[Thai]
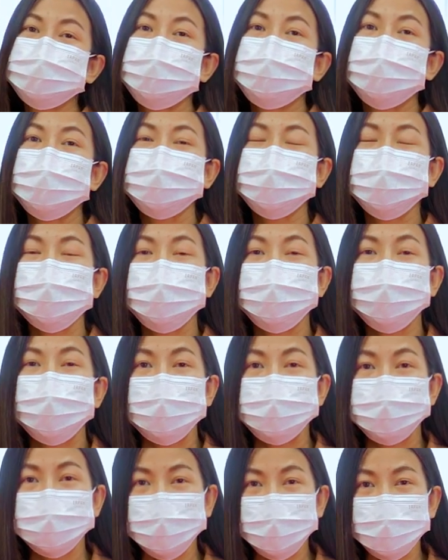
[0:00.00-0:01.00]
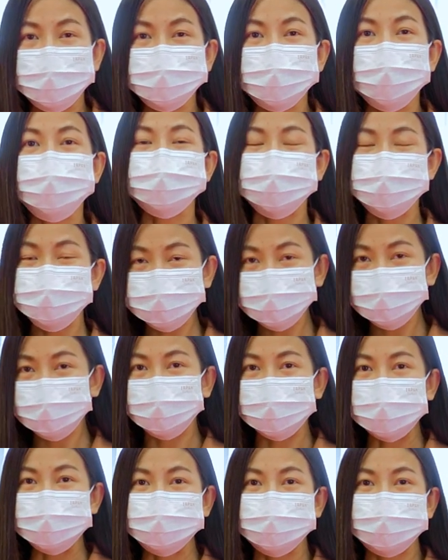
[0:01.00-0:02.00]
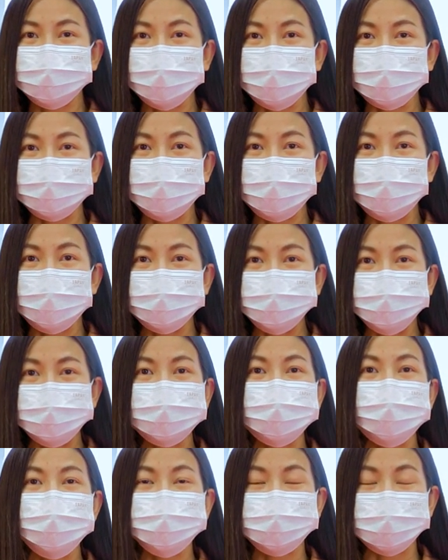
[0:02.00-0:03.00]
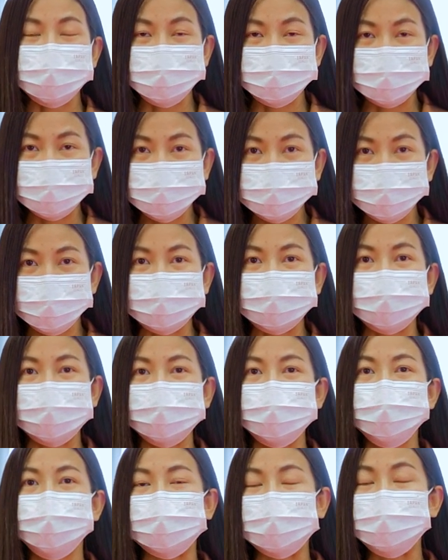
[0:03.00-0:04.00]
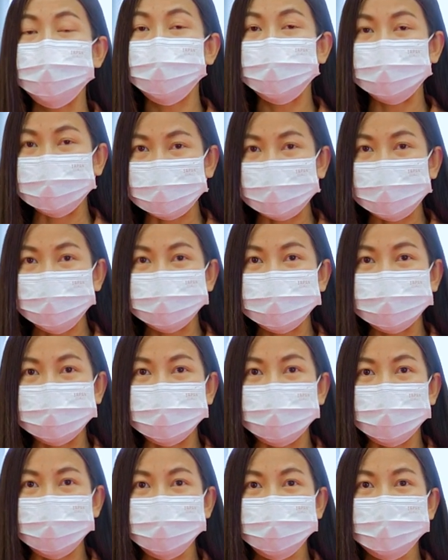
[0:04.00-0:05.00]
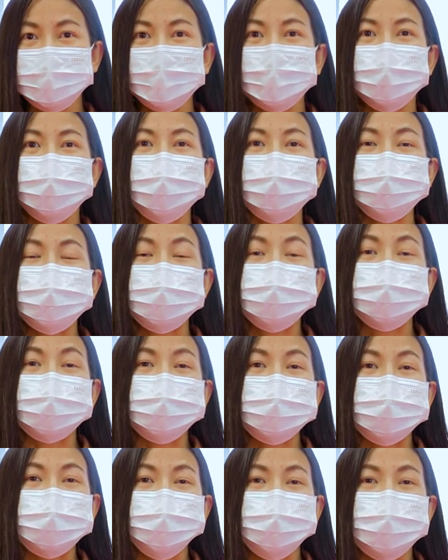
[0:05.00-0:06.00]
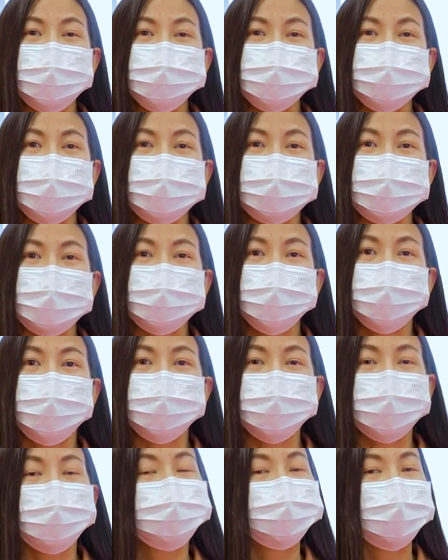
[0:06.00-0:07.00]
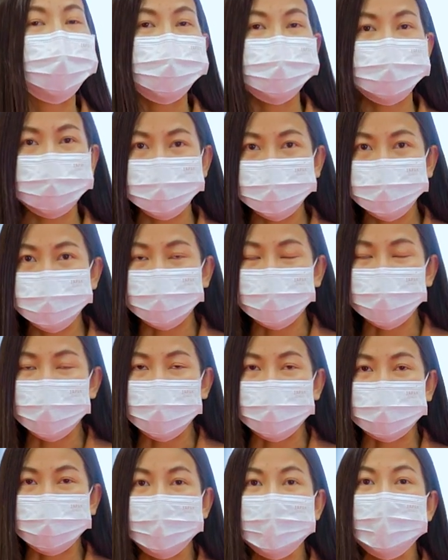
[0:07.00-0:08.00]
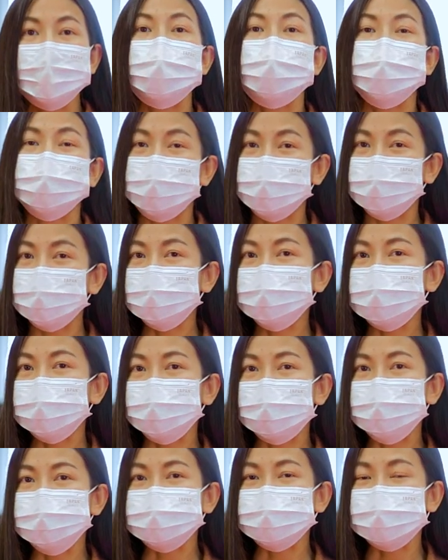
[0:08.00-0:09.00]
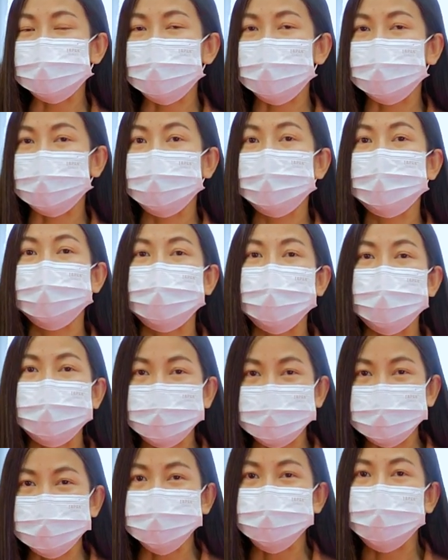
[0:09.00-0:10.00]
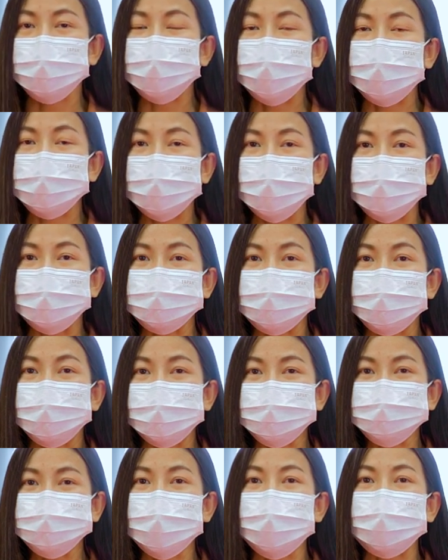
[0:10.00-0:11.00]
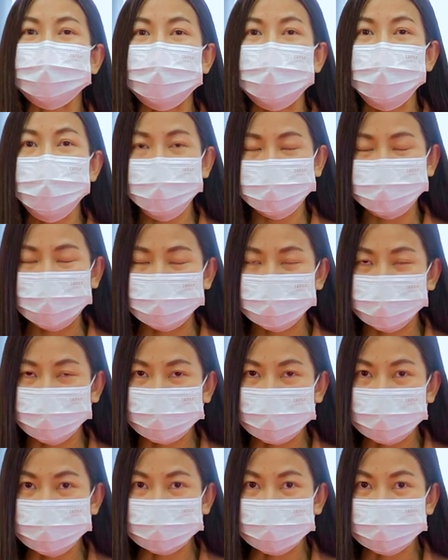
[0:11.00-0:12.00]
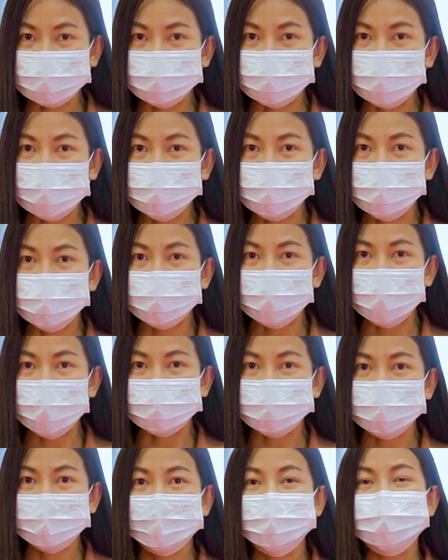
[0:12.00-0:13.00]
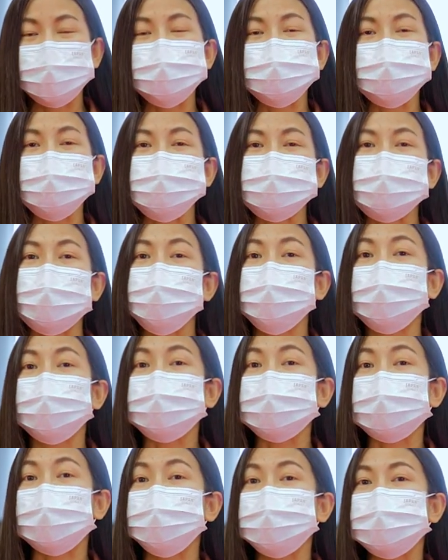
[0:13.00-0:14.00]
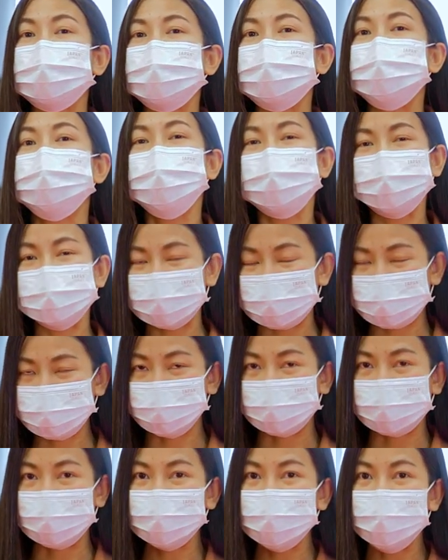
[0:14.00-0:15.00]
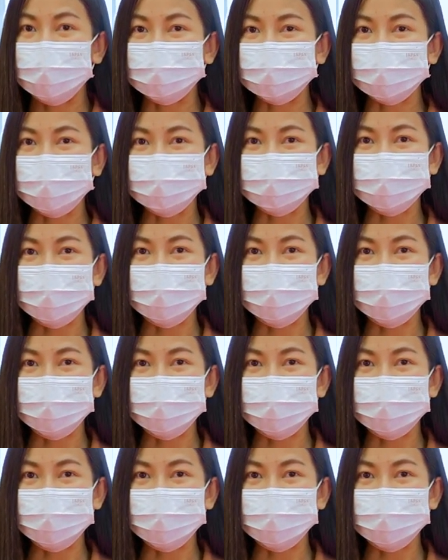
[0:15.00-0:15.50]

สามารถเตรียมความพร้อมก่อนเข้าสู่วัยชาราได้ ด้วยการประเมินมวลกระดูกและมวลกล้ามเนื้อ รวมถึงประเมินความเสี่ยงการหกล้มและกระดูกหัก หากพบว่ามีความเสี่ยง แพทย์ก็จะช่วยวางแผนการรักษาและออกแบบโปรแกรมกายภาพบำบัด เพื่อเสริมสร้างมวลกล้ามเนื้อและมวลกระดูกให้แข็งแรง